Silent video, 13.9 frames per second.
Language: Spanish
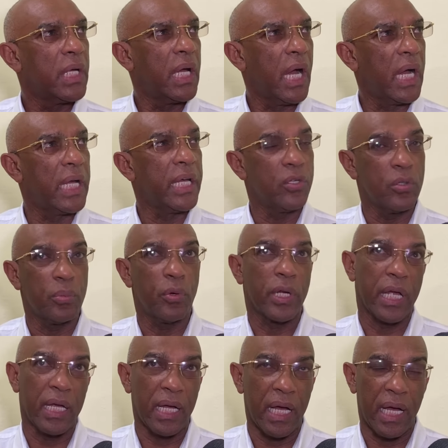a ellos,
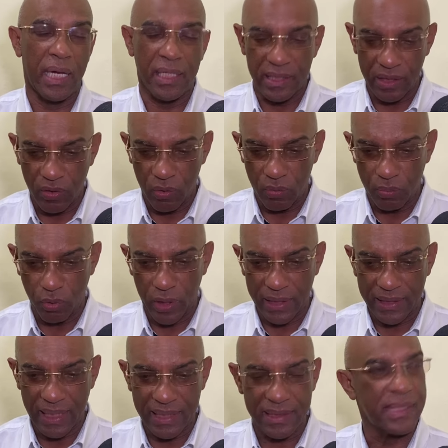porque al ir con
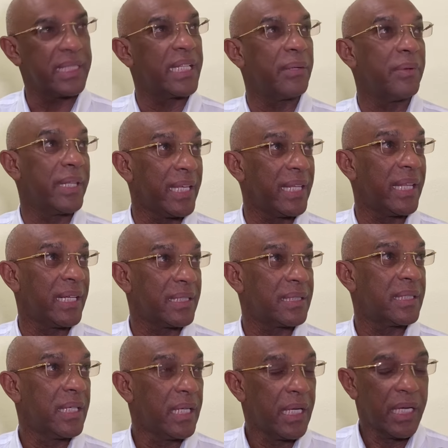boletas divididas,
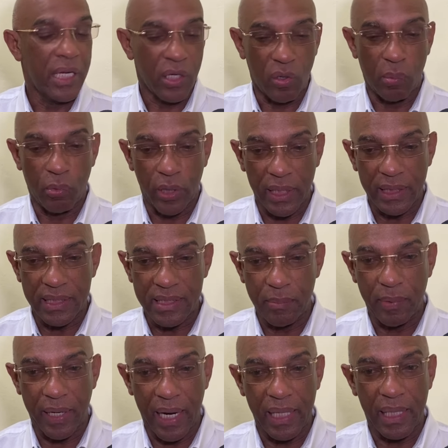con boletas
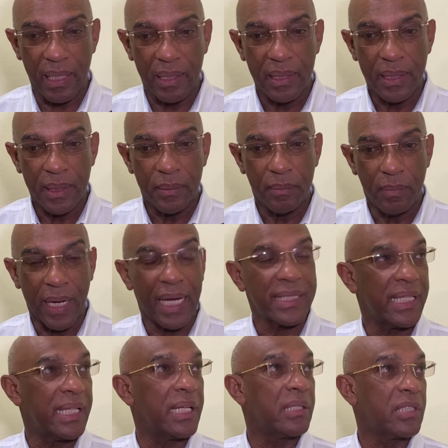separadas, van a
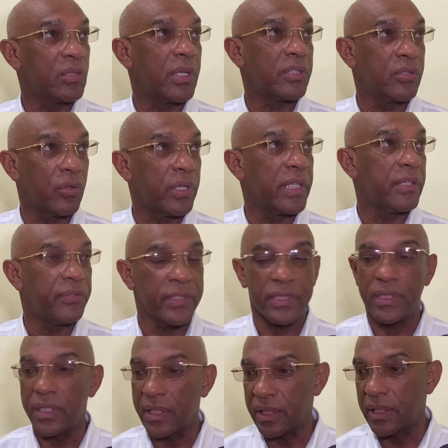tener situaciones
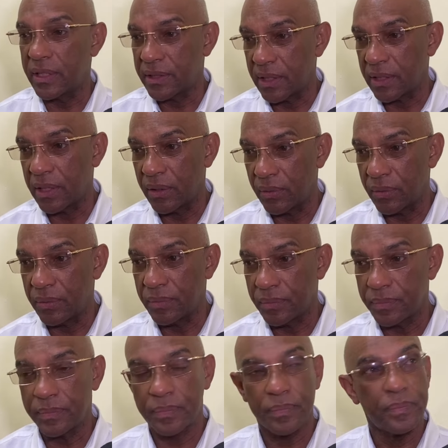difíciles. Mireo,
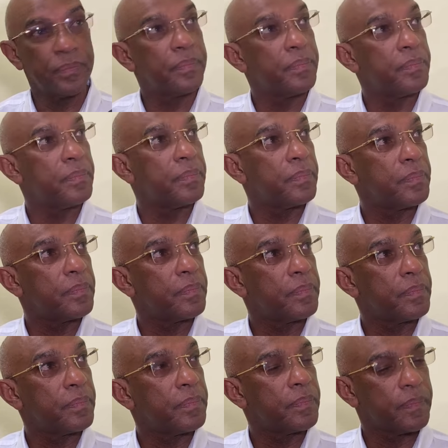sí. ¿Qué papel
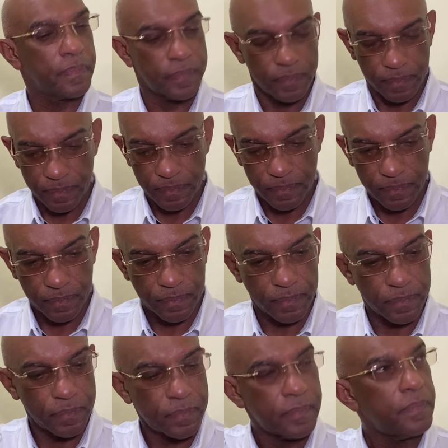jugará el Partido Liberal
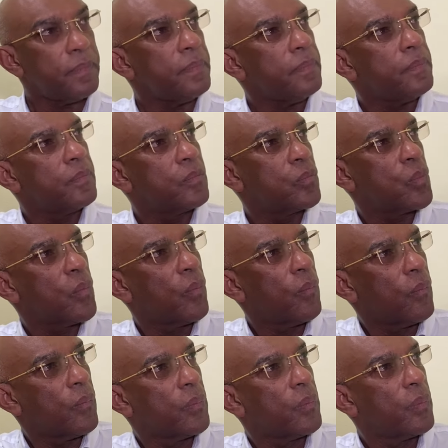Reformista para la
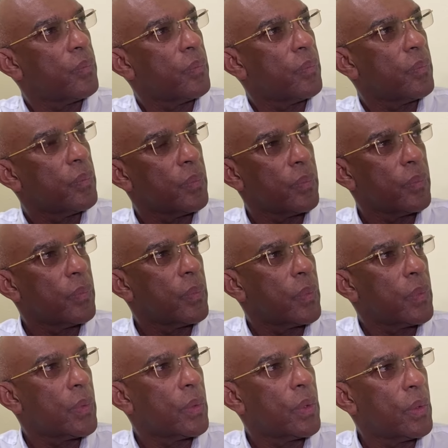senaduría y el
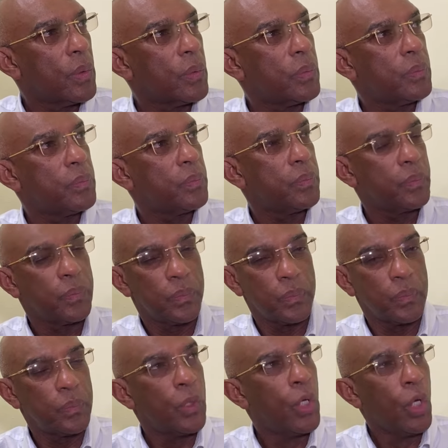apoyo de Luis
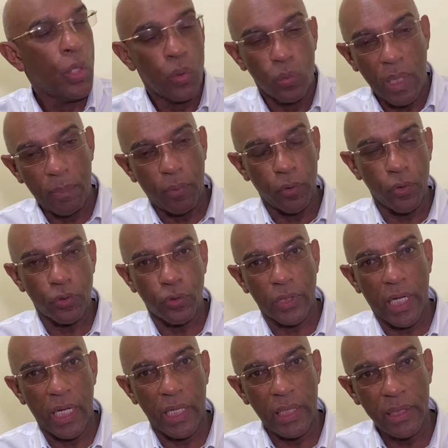Abinader? Un apoyo
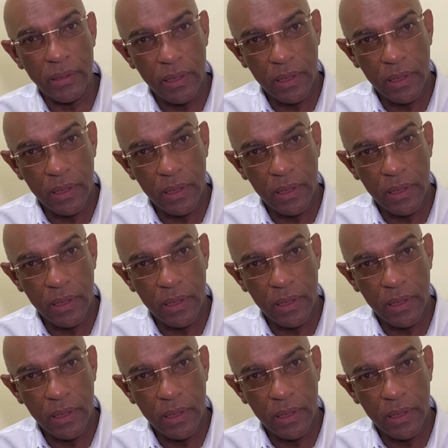total